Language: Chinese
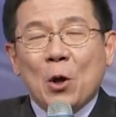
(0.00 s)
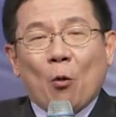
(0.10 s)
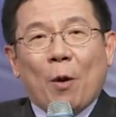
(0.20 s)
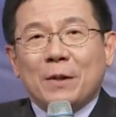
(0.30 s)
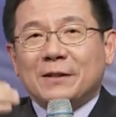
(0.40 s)

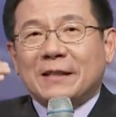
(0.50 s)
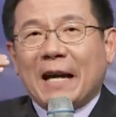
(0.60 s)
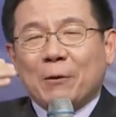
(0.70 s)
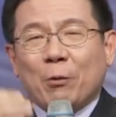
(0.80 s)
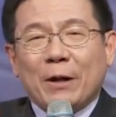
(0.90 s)
我们
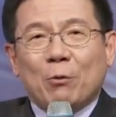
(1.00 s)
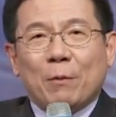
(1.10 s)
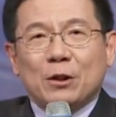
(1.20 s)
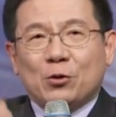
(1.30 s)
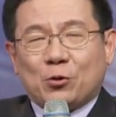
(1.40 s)
在为我
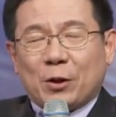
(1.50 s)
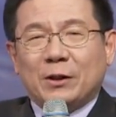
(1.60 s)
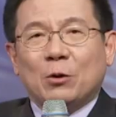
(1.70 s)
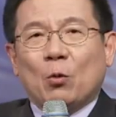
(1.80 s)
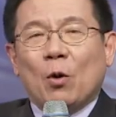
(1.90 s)
们神
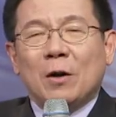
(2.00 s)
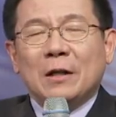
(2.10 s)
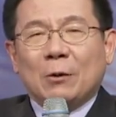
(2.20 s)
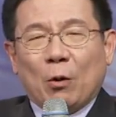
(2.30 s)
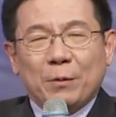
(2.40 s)
的国，
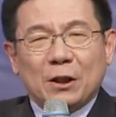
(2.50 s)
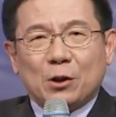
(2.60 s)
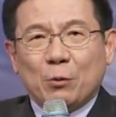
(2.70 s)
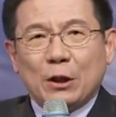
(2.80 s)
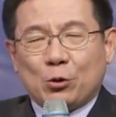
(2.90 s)
我们的
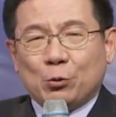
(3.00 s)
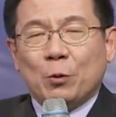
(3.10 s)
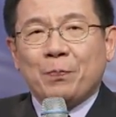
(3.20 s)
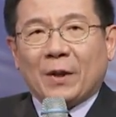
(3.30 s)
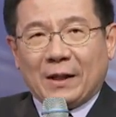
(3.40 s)
这位主
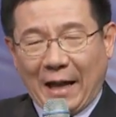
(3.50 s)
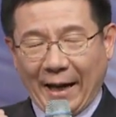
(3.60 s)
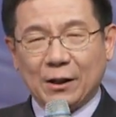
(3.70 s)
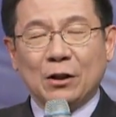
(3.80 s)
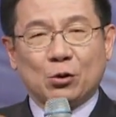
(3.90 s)

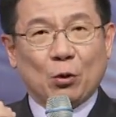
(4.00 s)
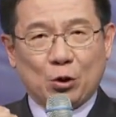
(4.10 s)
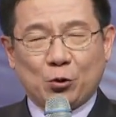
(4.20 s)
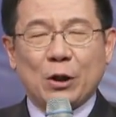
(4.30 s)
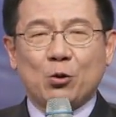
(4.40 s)
来做
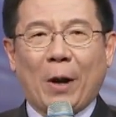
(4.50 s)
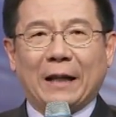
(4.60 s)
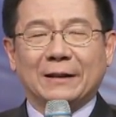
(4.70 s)
宣传，